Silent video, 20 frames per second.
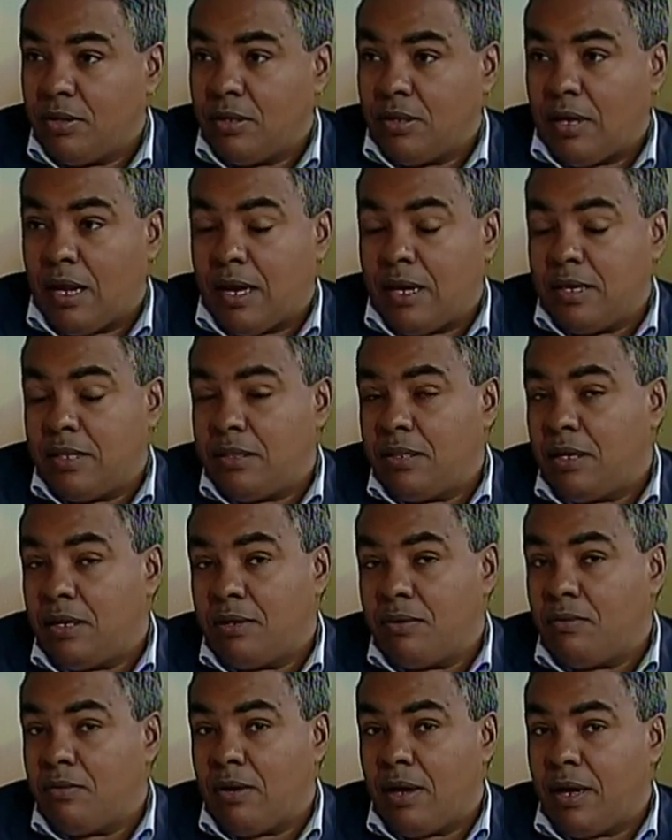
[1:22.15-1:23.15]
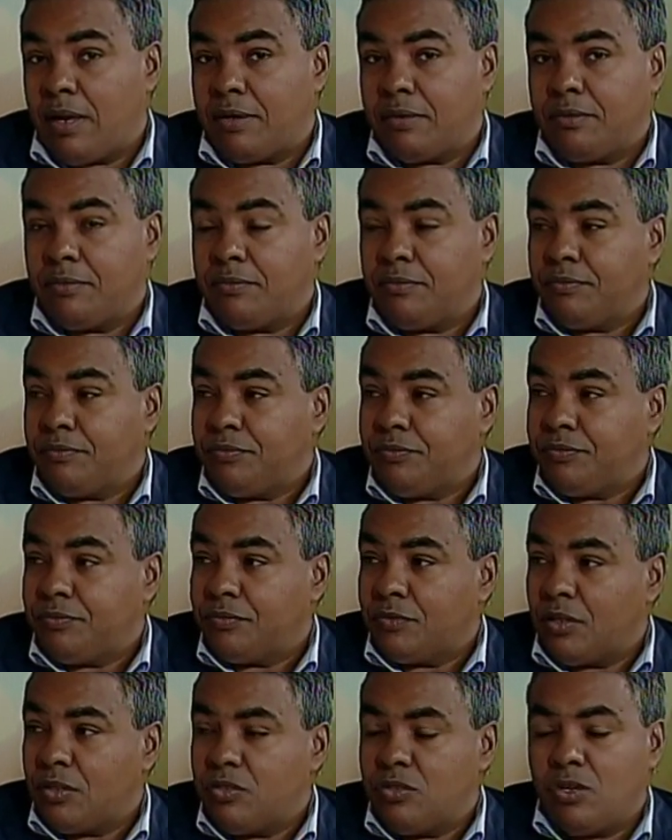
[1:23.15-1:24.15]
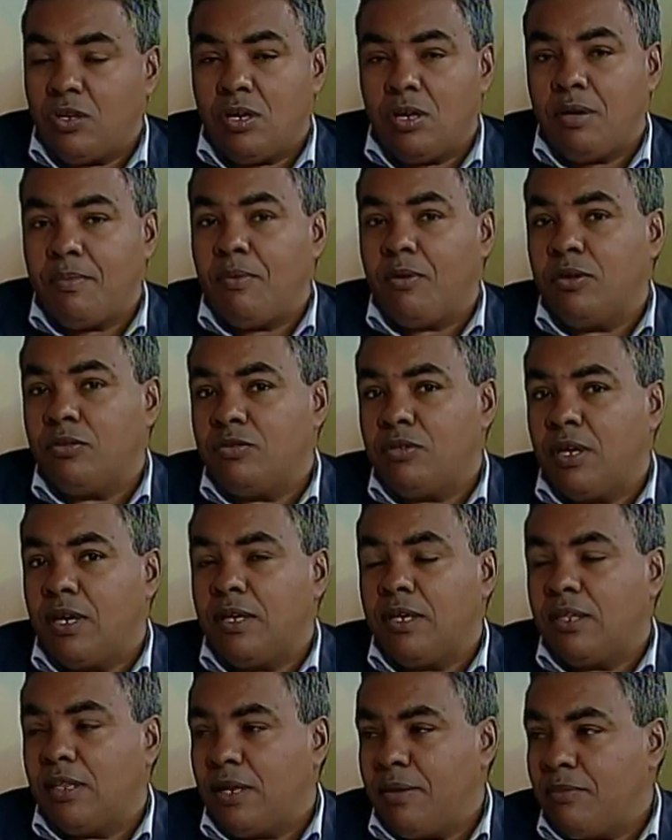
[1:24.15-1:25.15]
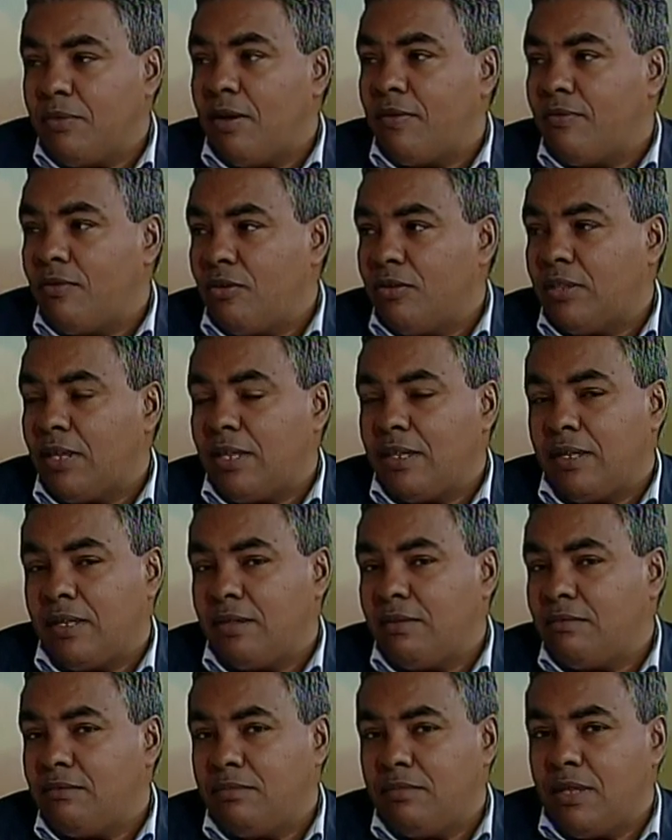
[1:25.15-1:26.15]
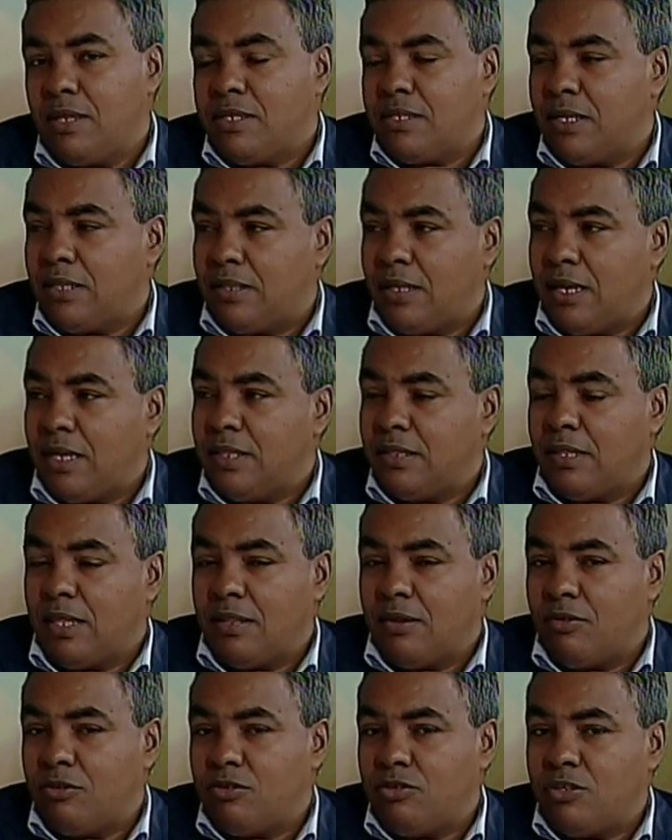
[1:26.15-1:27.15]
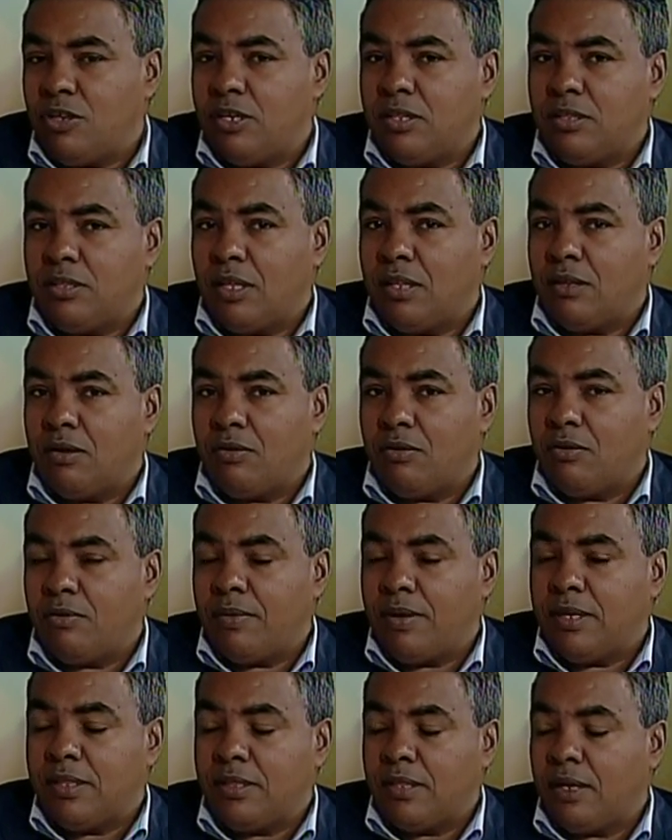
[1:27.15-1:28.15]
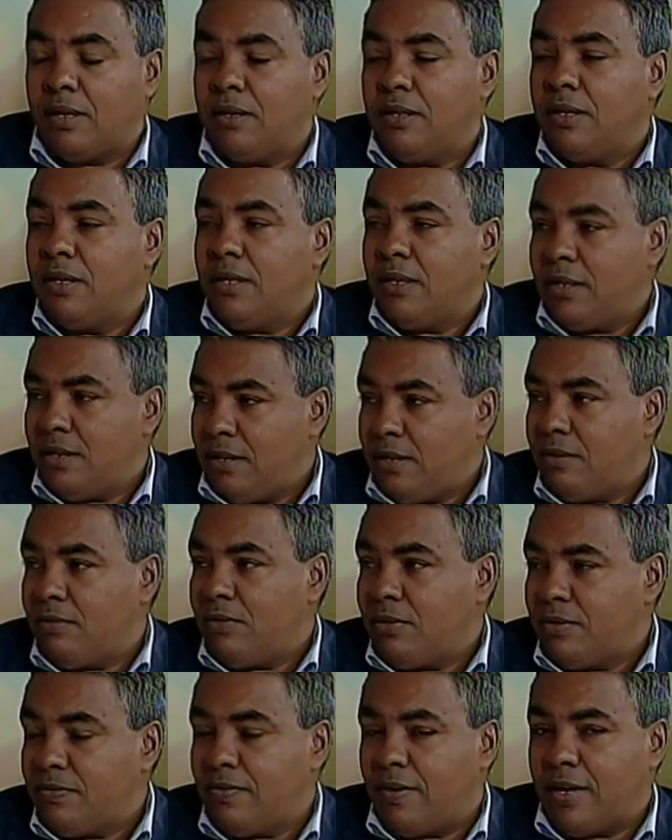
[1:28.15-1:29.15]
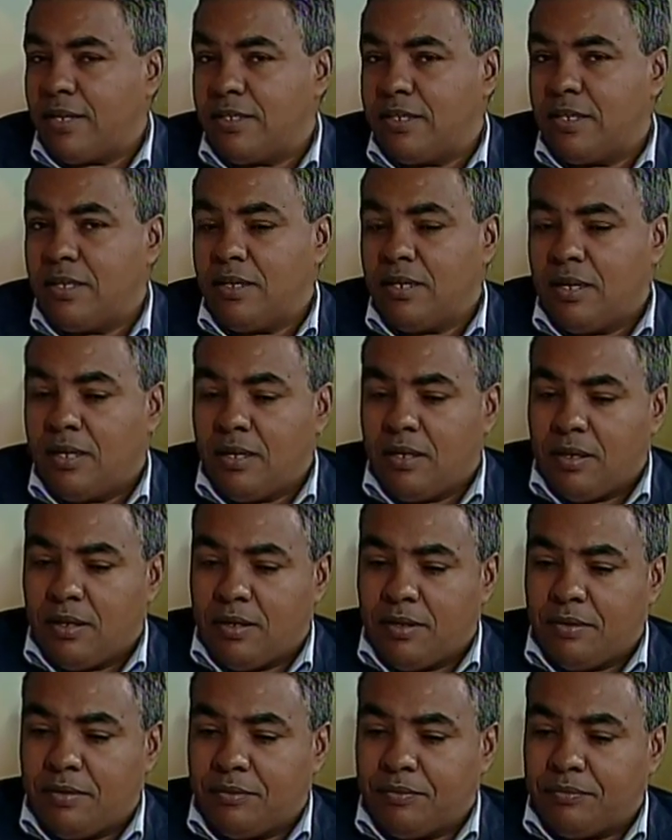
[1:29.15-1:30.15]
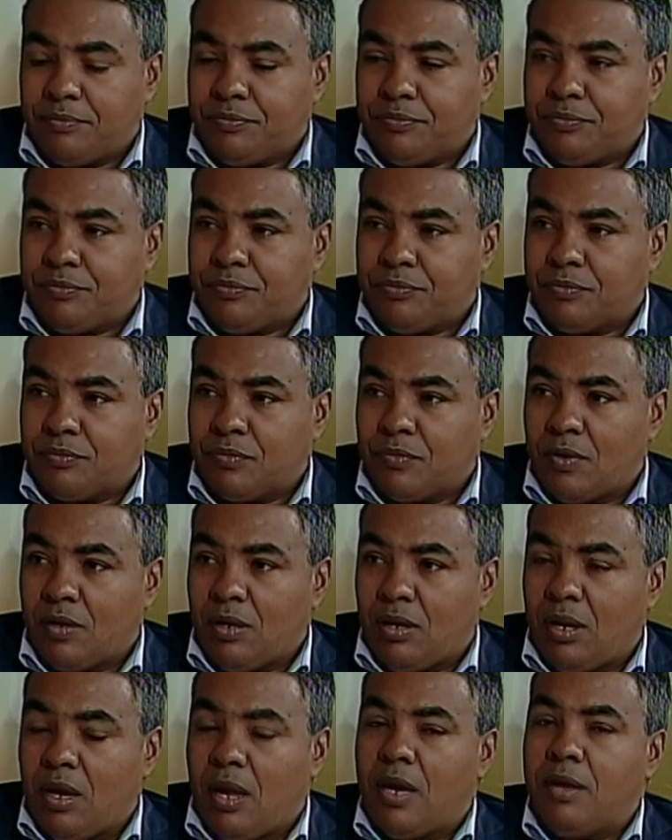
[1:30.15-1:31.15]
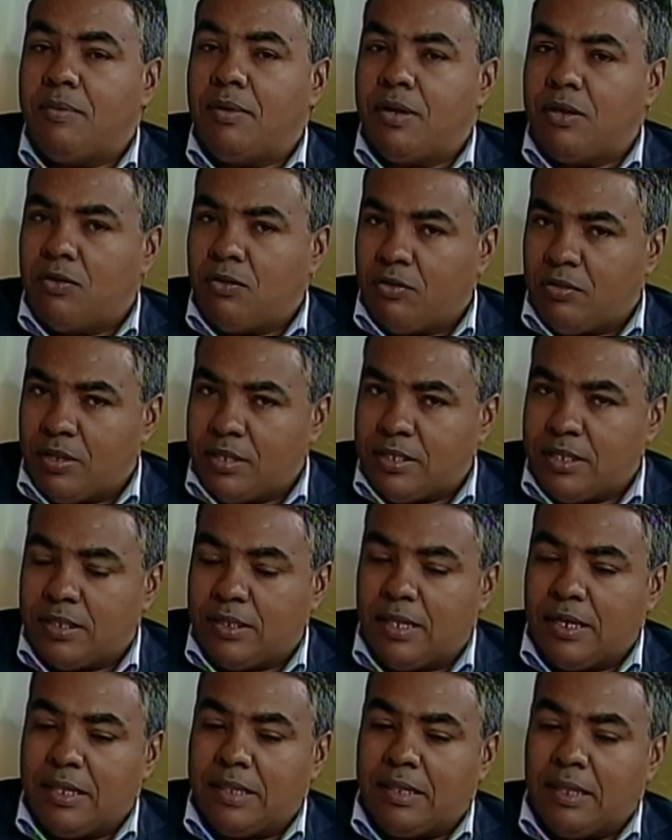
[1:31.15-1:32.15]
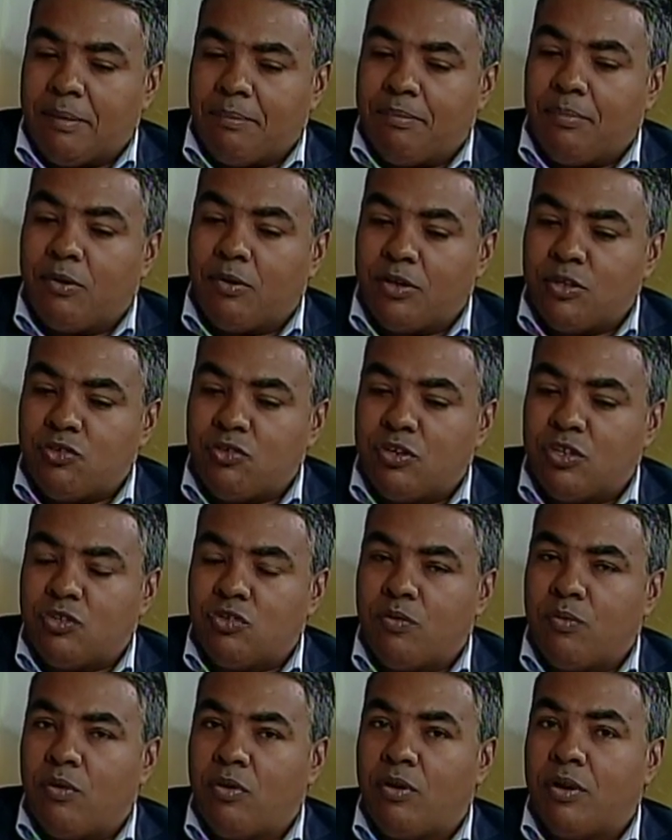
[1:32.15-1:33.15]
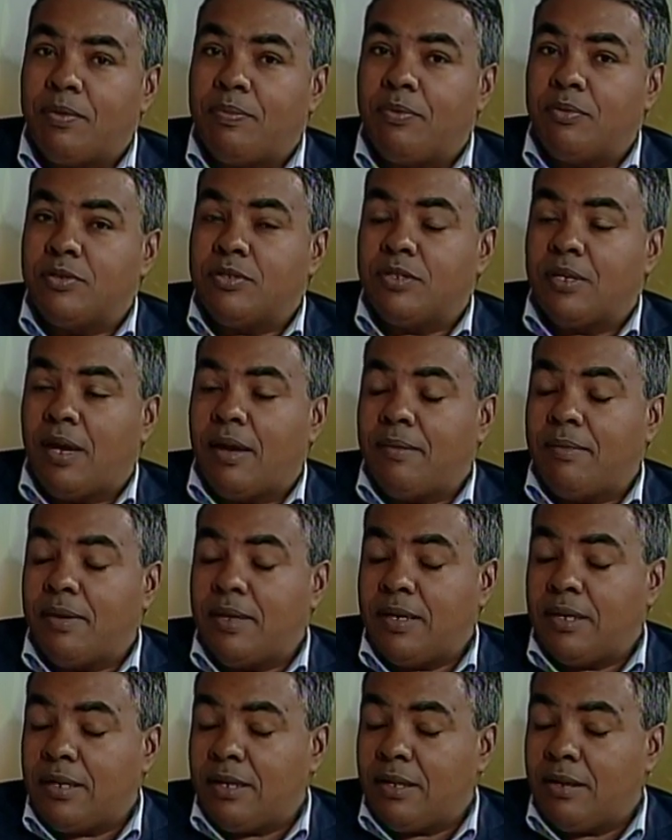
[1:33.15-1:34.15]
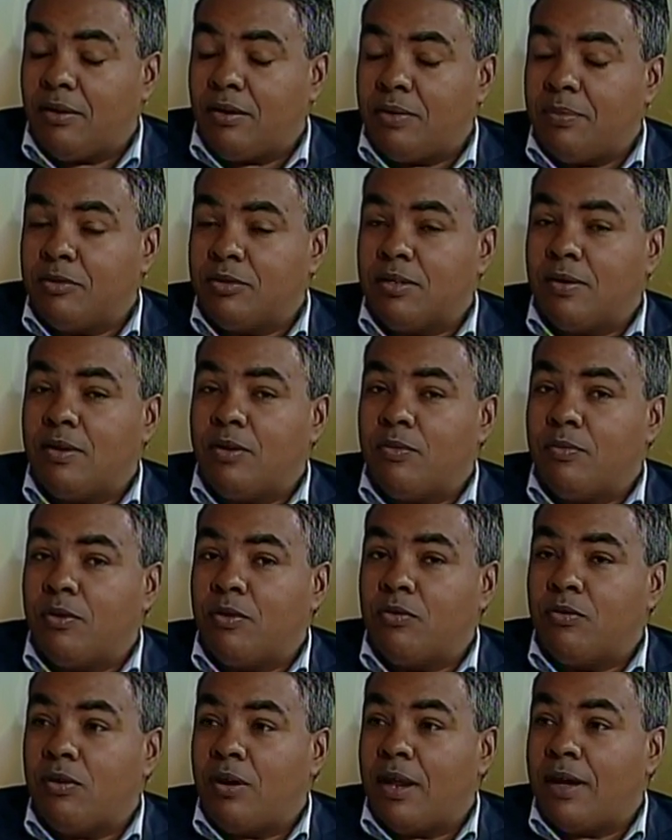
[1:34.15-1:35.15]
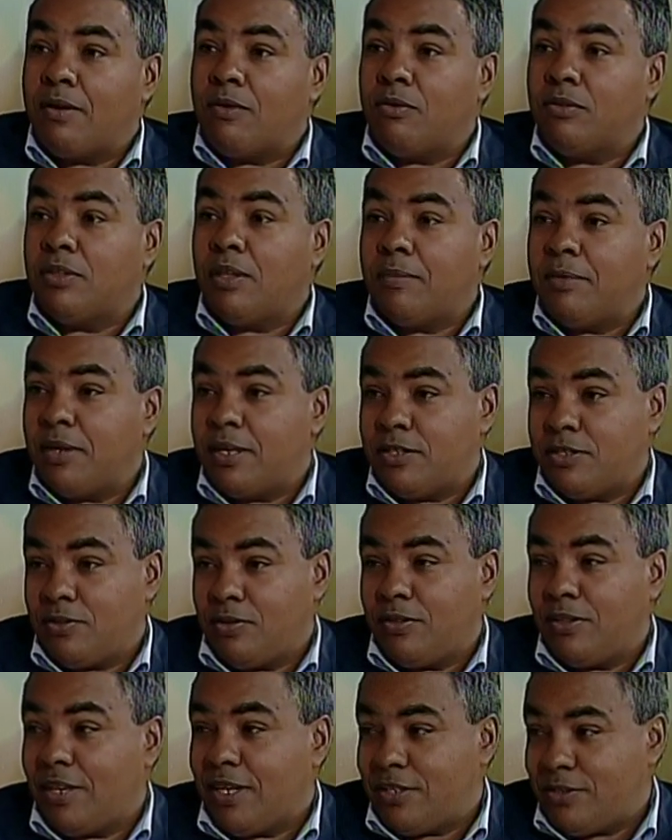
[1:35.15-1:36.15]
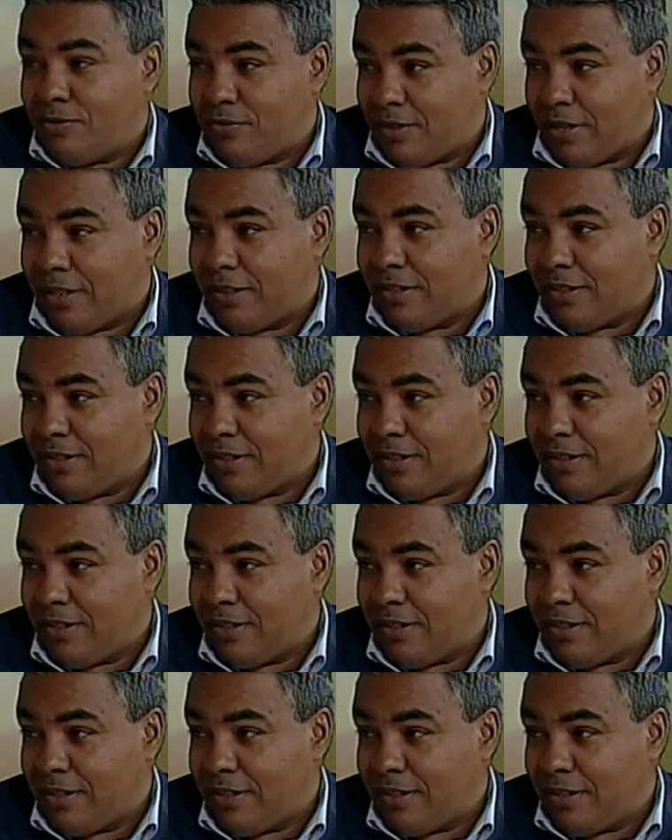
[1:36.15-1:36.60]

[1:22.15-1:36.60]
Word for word: La gente regular. muy viejo, entonces. Sí, porque tú sabes que tenemos una flota del 70, de los 80, de los 90, y no es fácil. ¿Y hay del 70 también? Hay vehículos del 70. Por eso es que somos los responsables, los responsables número uno en la contaminación de la ciudad.